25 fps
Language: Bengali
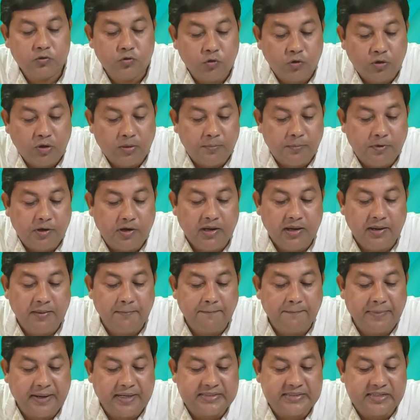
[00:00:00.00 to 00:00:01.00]
দু নম্বর
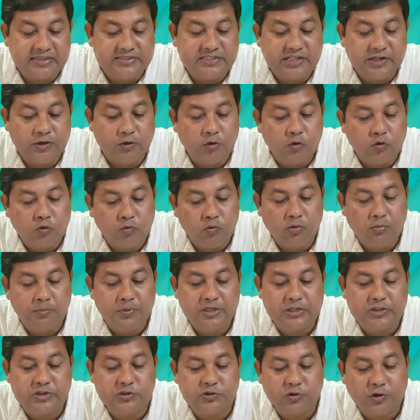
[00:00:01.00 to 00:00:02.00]
বাতাসের
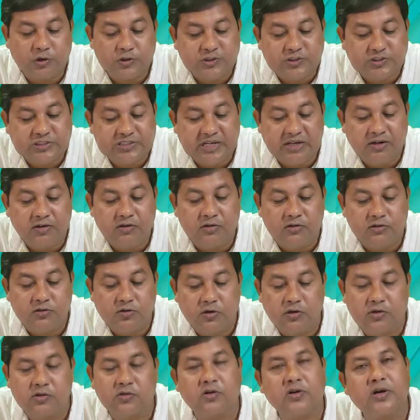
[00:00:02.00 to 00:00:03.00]
অনুভূমিক
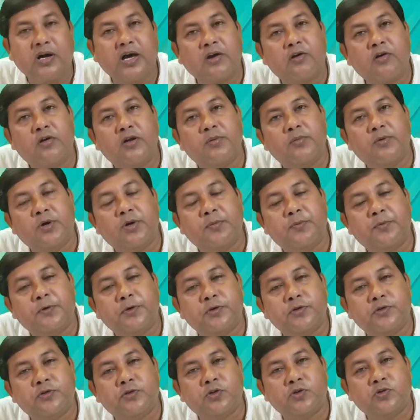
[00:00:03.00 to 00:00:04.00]
সঞ্চালনজনিত কারণে
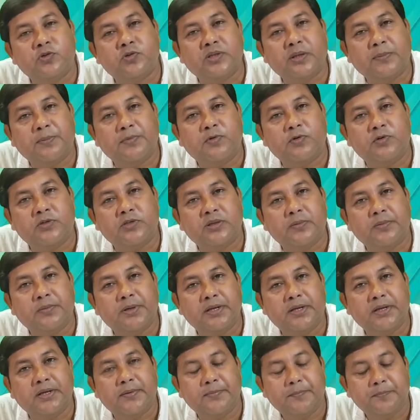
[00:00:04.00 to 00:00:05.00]
বৈপরীত্য উত্তাপ ঘটতে
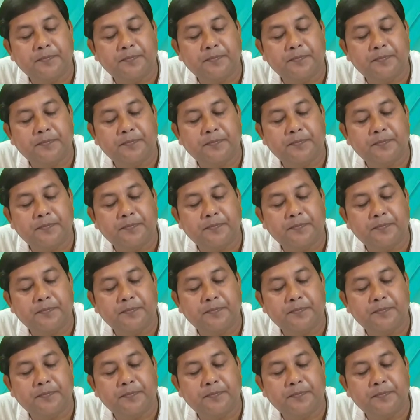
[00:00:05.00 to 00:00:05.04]
পারে